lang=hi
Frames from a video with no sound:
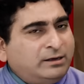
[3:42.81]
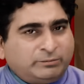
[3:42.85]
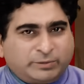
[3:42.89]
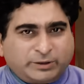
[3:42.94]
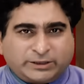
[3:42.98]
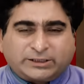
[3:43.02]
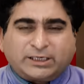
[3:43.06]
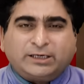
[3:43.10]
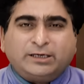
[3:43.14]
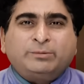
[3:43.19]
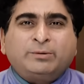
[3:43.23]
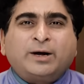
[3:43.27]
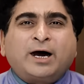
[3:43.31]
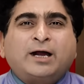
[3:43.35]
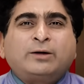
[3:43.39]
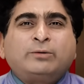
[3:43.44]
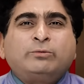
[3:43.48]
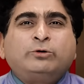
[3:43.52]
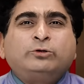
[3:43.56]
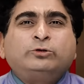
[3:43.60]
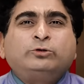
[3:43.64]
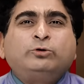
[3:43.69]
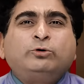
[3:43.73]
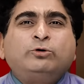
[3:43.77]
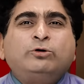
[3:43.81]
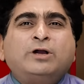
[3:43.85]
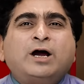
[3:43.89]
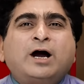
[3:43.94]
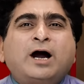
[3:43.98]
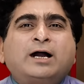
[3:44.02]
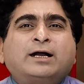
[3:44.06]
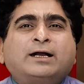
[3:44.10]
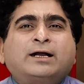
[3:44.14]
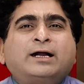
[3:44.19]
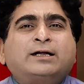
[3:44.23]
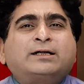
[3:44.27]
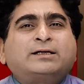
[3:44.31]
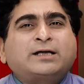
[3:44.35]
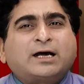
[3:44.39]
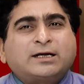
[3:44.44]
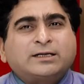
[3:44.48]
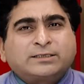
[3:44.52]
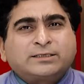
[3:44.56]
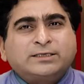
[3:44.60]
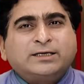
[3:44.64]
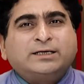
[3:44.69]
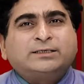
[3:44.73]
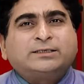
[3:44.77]
पिछली बार वो दो लाख
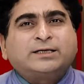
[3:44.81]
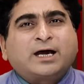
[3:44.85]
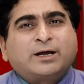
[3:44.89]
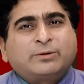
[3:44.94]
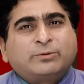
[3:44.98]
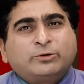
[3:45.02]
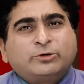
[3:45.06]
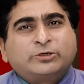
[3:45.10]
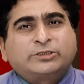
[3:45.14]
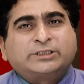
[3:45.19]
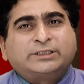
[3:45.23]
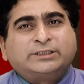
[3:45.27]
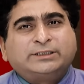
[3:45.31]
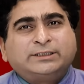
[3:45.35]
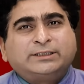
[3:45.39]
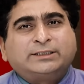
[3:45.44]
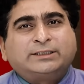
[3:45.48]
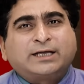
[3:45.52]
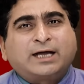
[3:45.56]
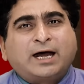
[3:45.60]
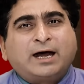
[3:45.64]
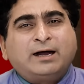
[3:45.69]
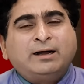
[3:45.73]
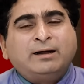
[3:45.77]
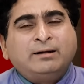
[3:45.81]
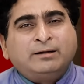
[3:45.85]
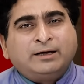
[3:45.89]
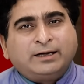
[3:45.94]
अट्ठासी हजार वोट से जीता